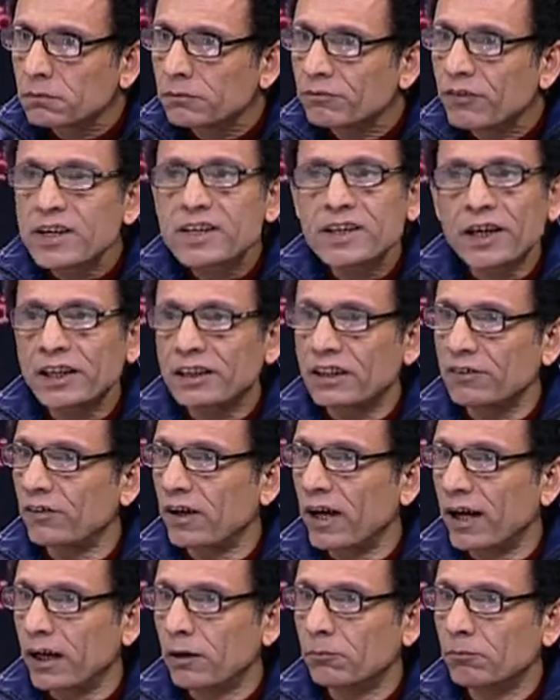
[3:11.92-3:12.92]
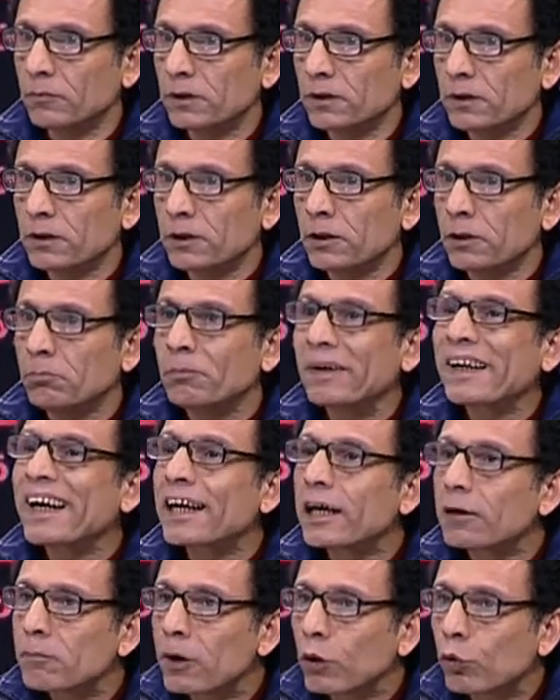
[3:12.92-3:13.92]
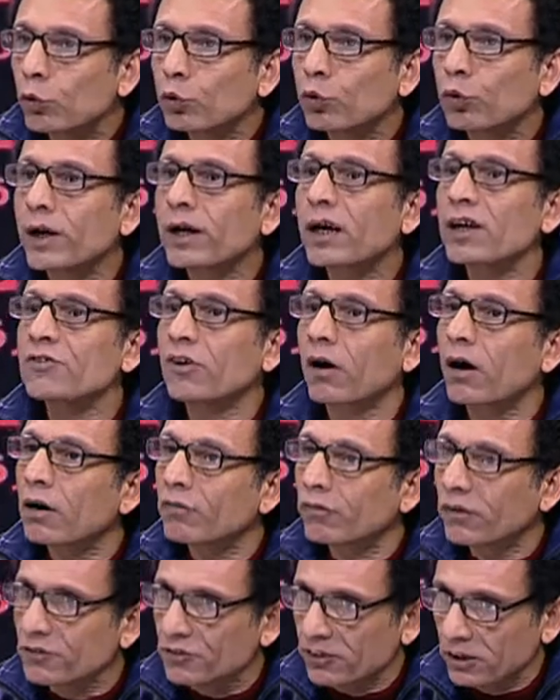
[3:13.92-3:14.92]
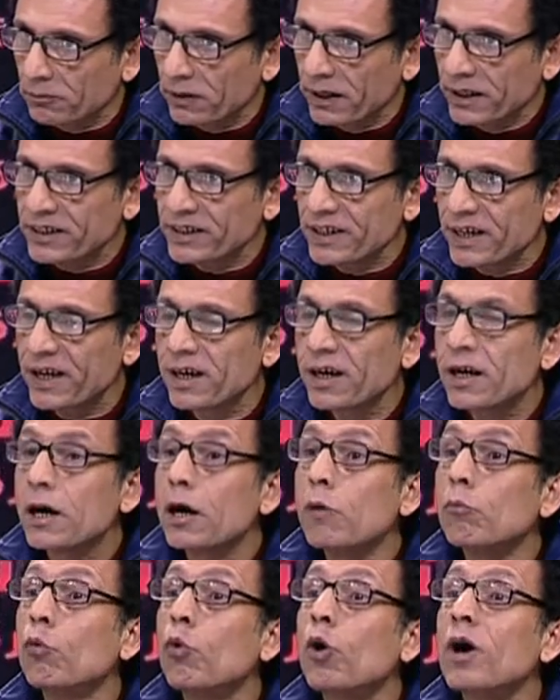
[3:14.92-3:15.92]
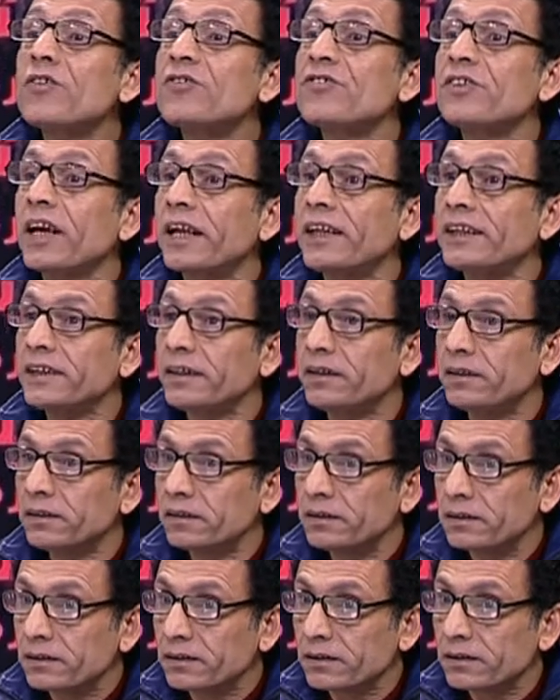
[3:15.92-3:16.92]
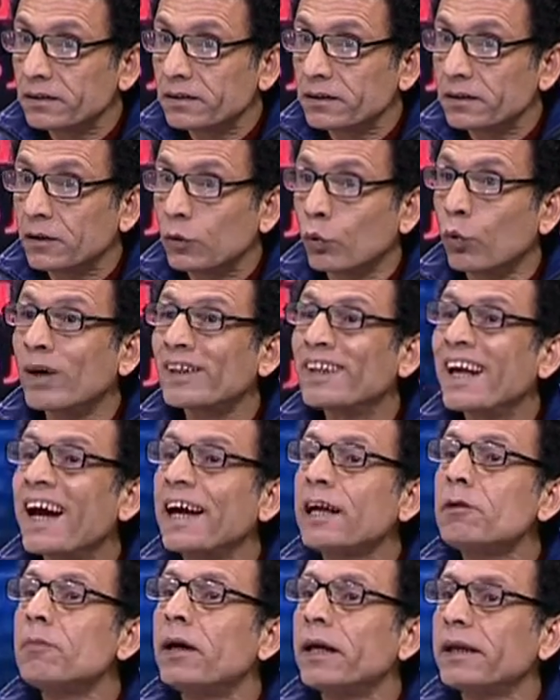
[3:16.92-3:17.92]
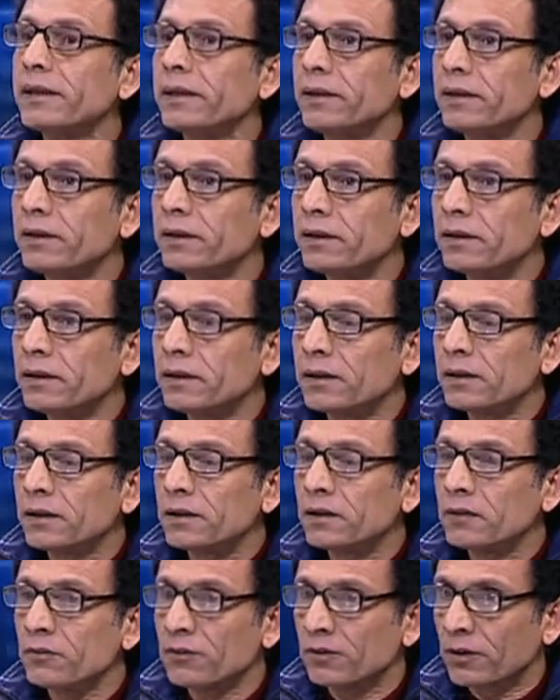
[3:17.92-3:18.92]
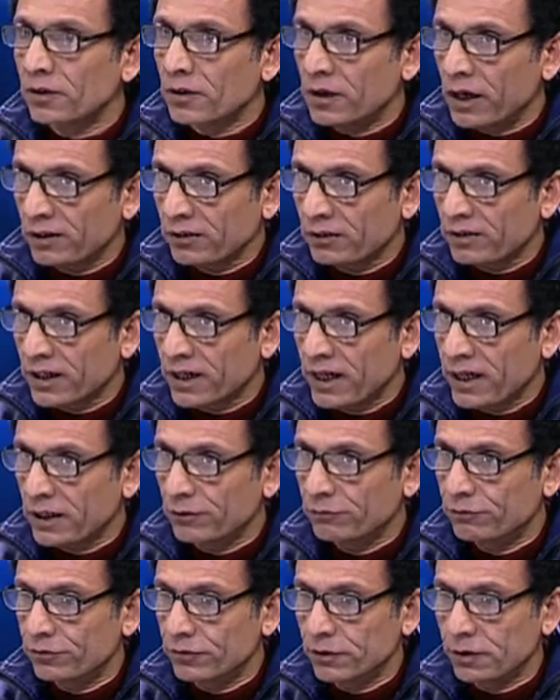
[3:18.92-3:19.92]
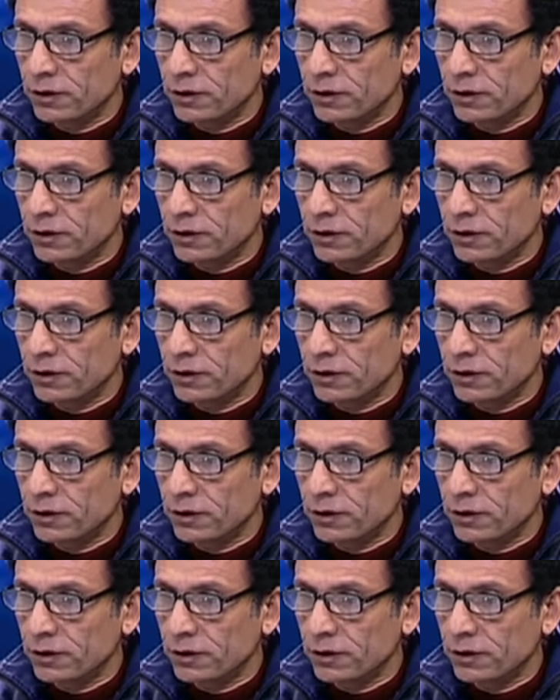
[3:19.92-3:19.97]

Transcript: في اي حته في العالم من غير ما يكون هناك ثقافه سينمائيه موازيه ليه وداعمه لي حضرتك عارف